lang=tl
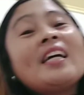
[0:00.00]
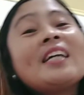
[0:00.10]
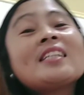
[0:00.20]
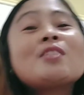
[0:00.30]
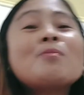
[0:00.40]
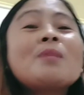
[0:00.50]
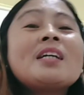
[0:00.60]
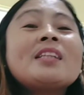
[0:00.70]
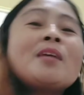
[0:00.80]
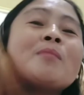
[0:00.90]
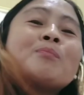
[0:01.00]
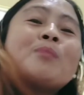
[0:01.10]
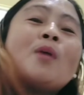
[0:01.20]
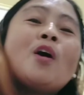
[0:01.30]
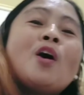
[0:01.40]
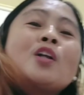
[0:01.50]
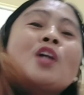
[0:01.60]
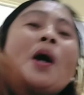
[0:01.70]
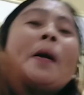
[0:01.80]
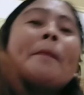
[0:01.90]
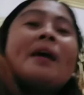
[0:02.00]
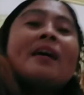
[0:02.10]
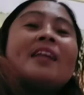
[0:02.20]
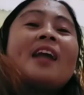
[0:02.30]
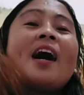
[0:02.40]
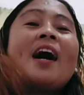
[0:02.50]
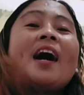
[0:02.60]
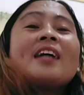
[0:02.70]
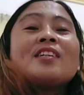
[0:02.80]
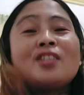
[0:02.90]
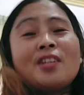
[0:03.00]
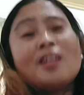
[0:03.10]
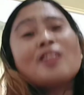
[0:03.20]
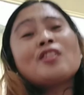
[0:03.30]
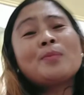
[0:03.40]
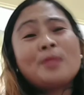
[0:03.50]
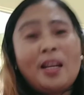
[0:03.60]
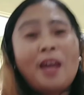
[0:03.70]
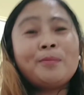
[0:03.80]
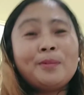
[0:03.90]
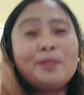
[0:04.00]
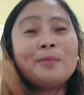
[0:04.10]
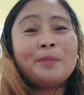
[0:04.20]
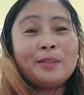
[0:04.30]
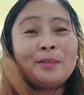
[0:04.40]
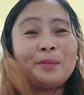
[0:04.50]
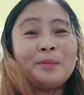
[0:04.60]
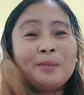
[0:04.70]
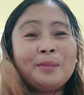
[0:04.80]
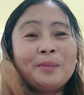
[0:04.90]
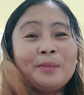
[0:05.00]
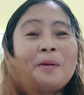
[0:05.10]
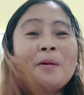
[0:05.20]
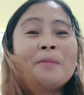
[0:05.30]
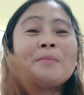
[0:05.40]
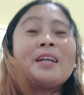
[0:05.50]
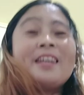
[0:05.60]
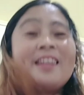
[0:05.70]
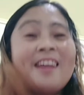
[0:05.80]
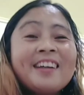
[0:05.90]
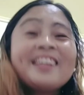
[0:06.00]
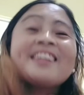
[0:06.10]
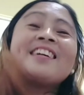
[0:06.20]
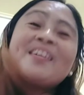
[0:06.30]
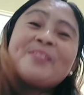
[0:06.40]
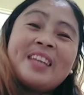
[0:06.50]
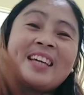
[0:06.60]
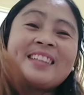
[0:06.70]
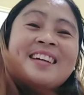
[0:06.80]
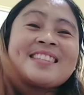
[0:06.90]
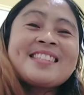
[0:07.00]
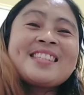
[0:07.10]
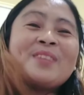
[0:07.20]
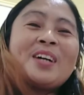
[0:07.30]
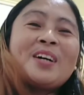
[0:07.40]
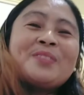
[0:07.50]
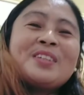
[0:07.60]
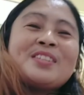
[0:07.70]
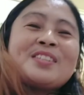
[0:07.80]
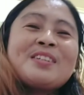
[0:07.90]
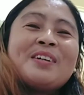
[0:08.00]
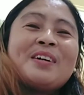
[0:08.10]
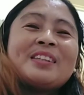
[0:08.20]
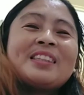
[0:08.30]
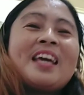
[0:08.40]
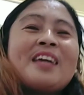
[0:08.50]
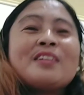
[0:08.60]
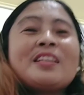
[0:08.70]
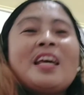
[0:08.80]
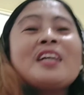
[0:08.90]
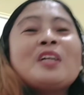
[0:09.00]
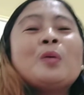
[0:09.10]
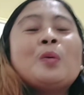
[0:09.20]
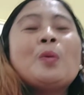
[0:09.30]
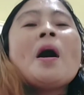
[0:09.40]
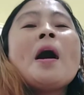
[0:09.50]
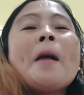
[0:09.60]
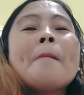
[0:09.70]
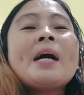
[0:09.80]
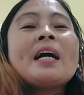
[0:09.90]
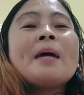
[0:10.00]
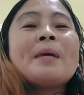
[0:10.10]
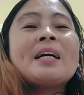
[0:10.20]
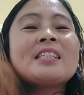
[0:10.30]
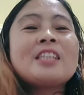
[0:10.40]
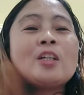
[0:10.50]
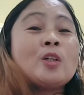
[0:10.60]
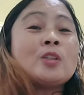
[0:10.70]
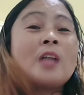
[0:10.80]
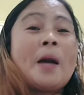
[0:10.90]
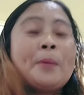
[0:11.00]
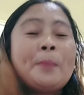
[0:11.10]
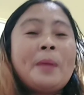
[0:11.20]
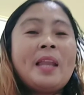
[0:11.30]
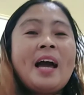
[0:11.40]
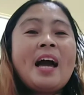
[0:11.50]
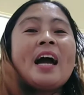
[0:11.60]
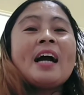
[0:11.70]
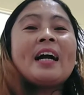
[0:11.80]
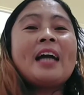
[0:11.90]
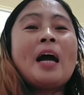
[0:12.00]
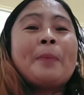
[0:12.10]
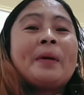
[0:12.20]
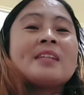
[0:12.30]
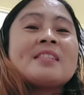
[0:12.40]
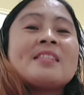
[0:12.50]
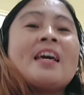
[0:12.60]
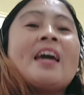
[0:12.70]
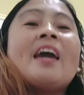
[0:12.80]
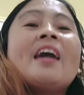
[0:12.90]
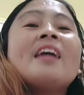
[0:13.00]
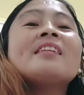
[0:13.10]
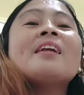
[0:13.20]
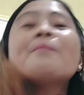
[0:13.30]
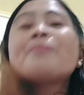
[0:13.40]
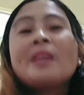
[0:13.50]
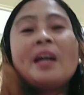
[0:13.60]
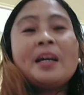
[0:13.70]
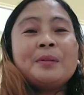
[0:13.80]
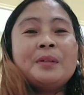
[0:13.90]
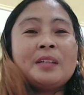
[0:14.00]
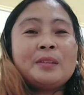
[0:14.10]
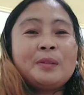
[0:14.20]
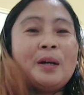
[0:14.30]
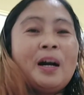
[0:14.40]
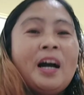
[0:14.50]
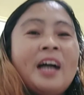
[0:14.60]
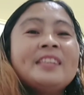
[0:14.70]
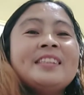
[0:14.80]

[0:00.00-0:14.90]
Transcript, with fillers: It's me, Dimple. Pag-like, share, subscribe mo naman ako para lagi kang updated sa mga videos ko. Thank you, thank you. Mega, mega shoutout nga po pala kay Happy Cats 8, kay Kuya Ton,